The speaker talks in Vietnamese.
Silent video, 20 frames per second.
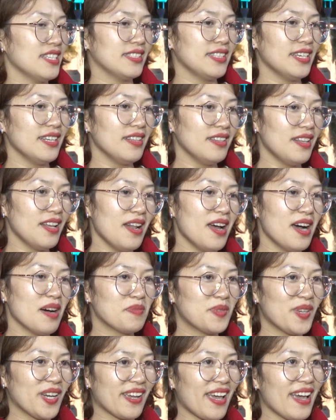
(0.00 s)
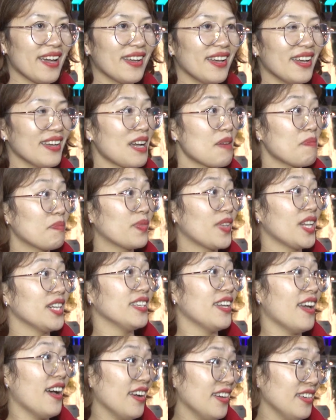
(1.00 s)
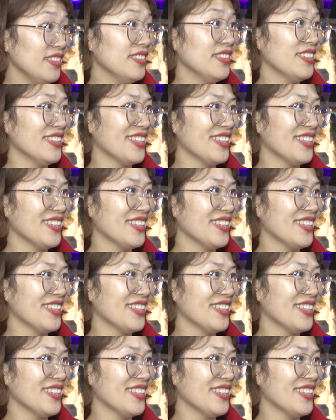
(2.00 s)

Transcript: chắc thích hợp cho các ờ, cặp tình nhân